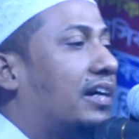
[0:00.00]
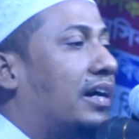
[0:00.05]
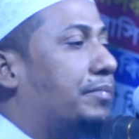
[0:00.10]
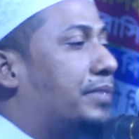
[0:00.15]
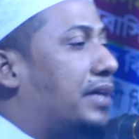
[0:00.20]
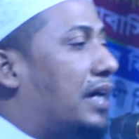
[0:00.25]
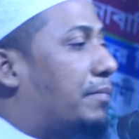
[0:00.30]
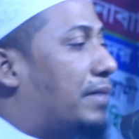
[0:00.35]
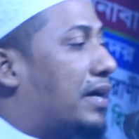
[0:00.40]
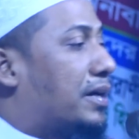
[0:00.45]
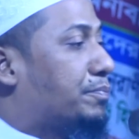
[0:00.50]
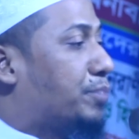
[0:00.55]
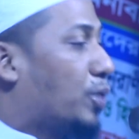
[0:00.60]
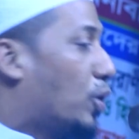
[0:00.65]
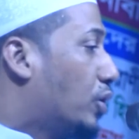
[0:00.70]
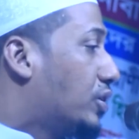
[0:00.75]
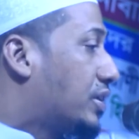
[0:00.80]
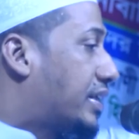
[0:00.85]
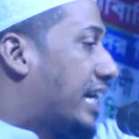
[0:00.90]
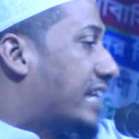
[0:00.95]
আমি আমার
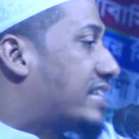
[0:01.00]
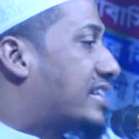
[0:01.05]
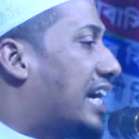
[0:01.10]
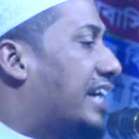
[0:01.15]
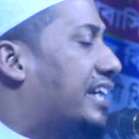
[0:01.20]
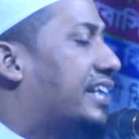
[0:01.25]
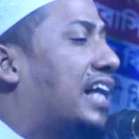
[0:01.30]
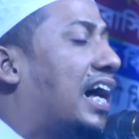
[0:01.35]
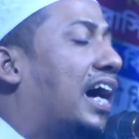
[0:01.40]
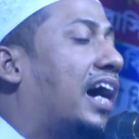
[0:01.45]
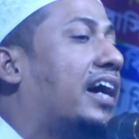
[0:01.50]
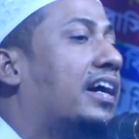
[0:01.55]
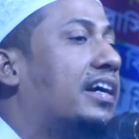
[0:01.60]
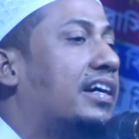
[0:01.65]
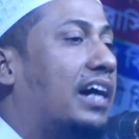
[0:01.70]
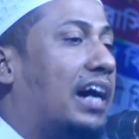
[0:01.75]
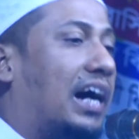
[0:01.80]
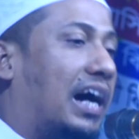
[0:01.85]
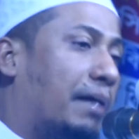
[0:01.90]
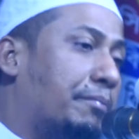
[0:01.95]
বোনকে চাই না
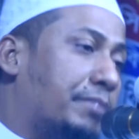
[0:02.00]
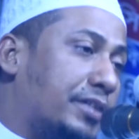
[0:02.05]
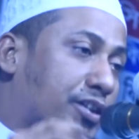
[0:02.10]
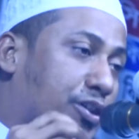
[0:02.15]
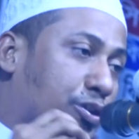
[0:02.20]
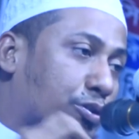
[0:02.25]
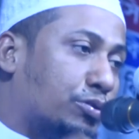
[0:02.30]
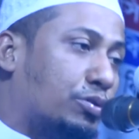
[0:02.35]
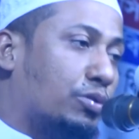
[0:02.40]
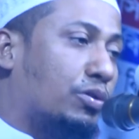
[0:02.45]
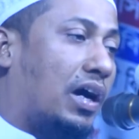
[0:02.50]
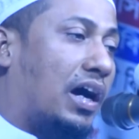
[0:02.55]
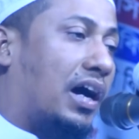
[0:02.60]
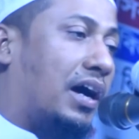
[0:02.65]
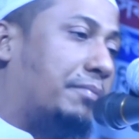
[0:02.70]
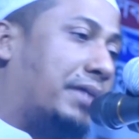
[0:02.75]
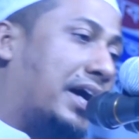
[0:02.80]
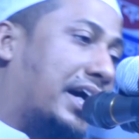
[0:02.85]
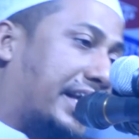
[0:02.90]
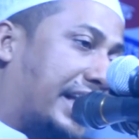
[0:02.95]
আমি শুধু
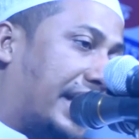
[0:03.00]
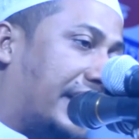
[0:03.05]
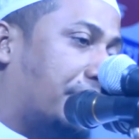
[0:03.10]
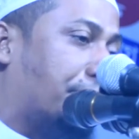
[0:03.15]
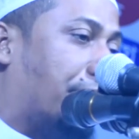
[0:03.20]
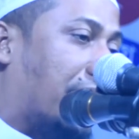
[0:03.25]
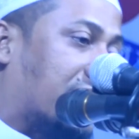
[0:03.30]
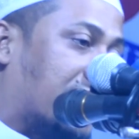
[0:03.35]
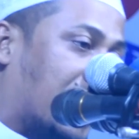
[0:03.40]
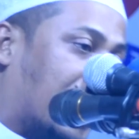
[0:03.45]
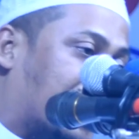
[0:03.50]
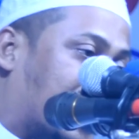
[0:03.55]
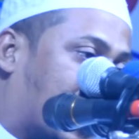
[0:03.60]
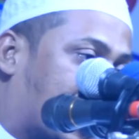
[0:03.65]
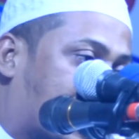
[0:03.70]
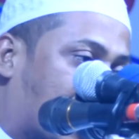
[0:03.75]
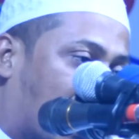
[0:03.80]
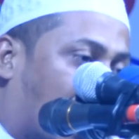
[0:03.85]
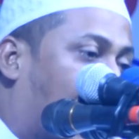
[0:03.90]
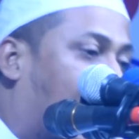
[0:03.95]
আমাকেই বাঁচাতে
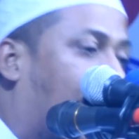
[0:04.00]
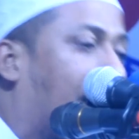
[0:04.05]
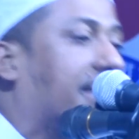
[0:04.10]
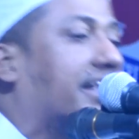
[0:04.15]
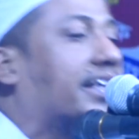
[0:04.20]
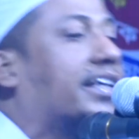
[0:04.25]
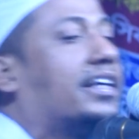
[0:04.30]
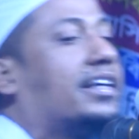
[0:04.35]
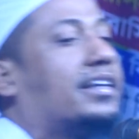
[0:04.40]
চাই